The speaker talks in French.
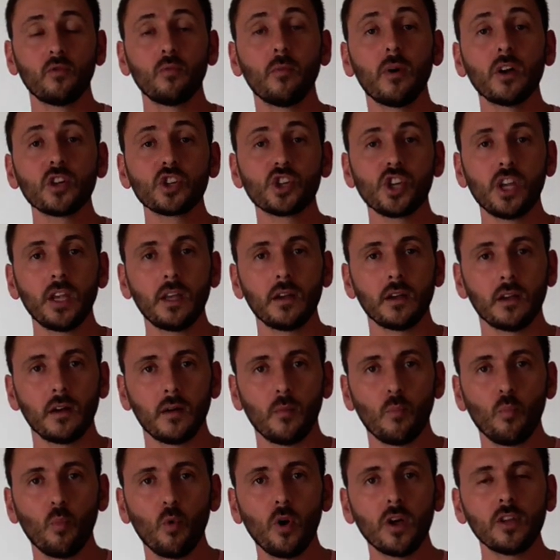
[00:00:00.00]
vous
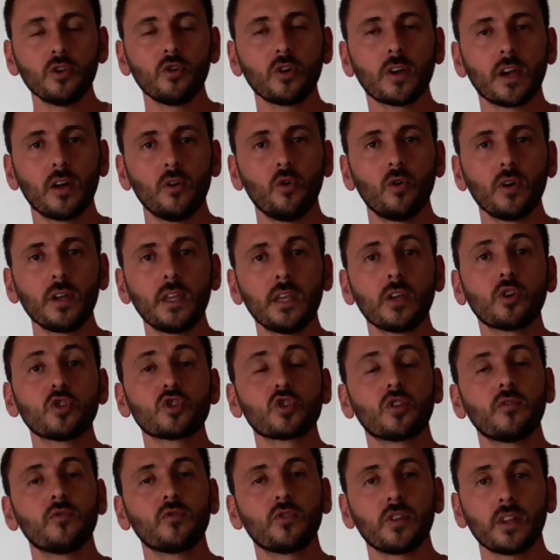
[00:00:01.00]
mangez moins de calories
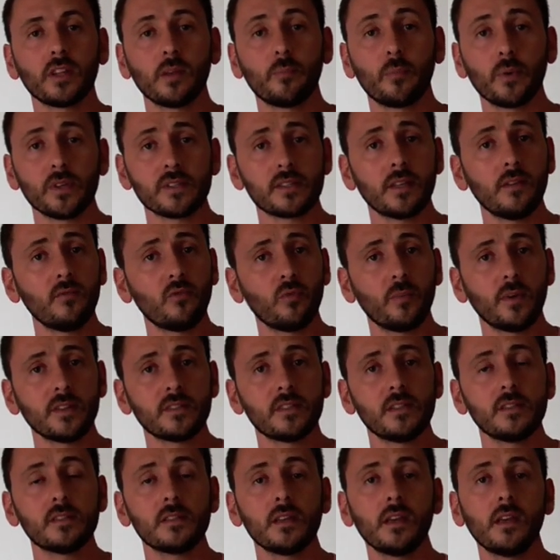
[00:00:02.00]
que ce que vous en dépensez, vous
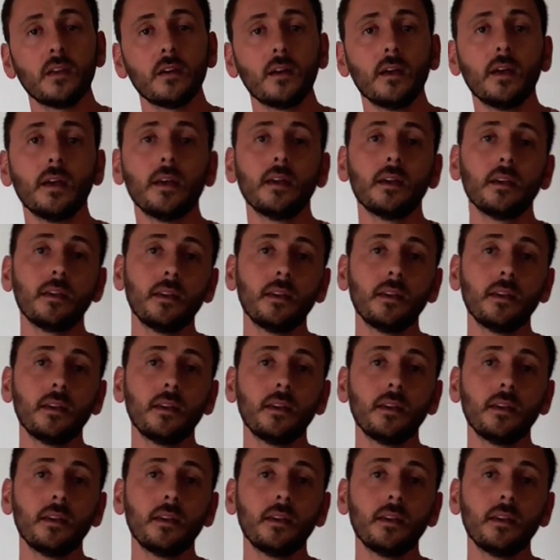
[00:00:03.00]
mincissez.